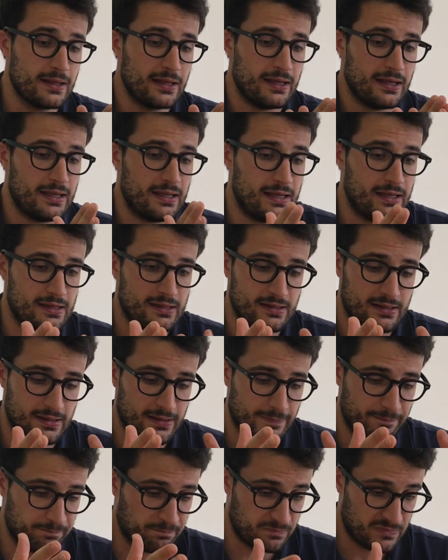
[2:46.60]
e
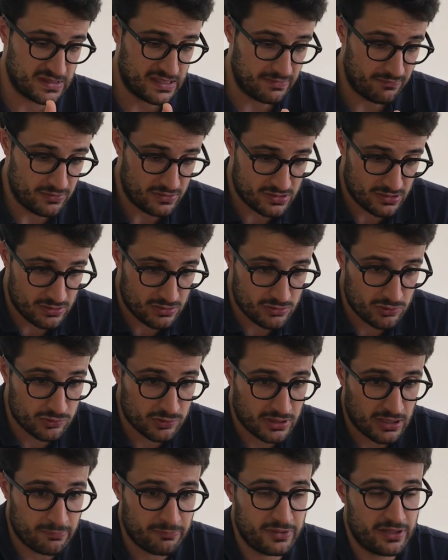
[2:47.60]
ehm, devi innanzitutto
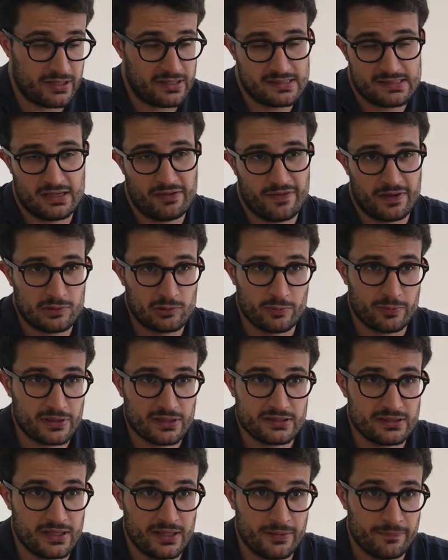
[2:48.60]
capire se è fatto per
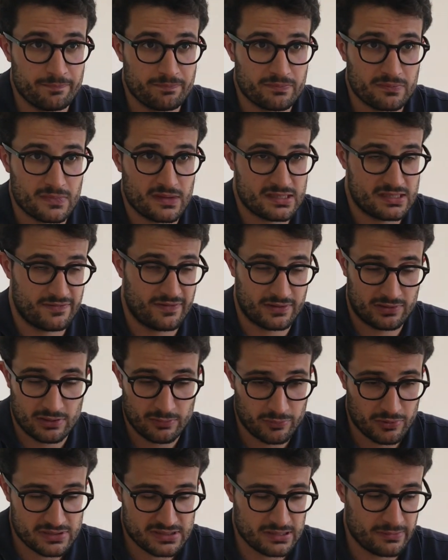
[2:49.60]
te, se è fatto
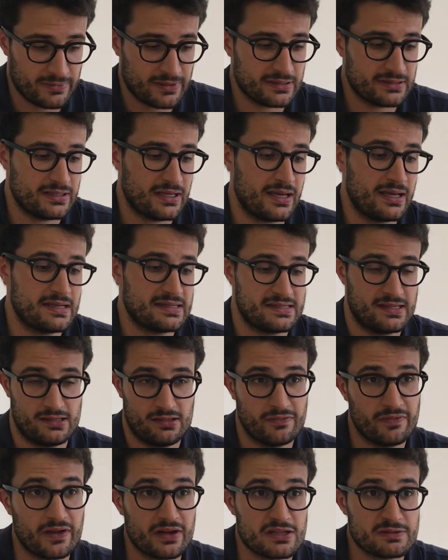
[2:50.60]
apposta per te, se ti
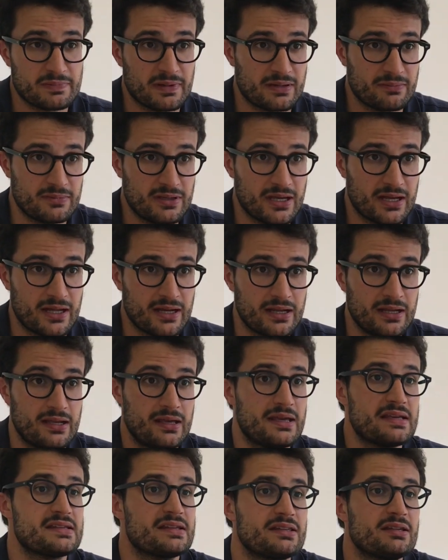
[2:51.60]
fa risparmiare
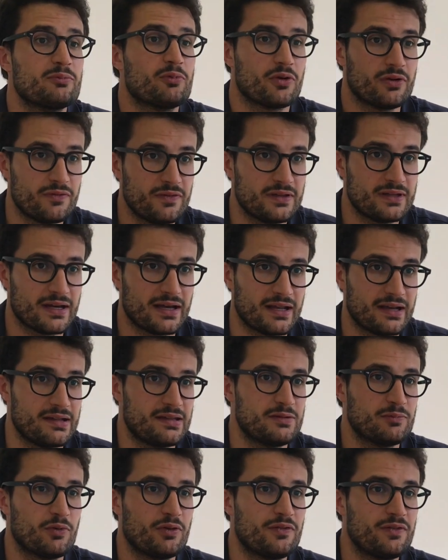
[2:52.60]
e se ti puoi fidare.
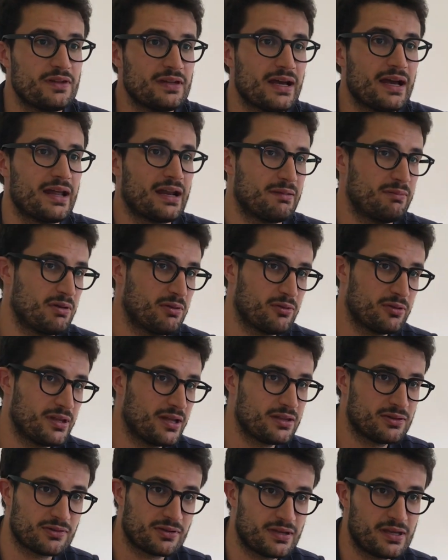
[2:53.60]
Ti puoi fidare, abbiamo
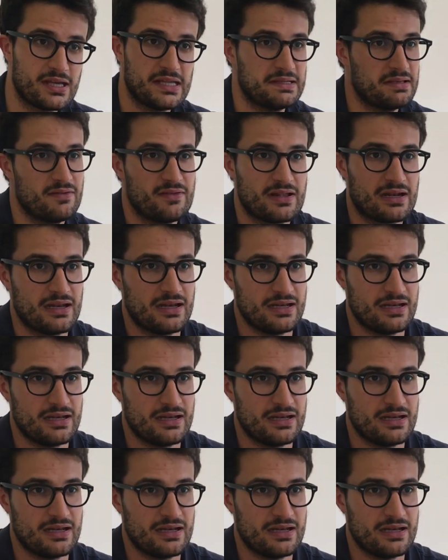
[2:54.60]
detto che devi avere le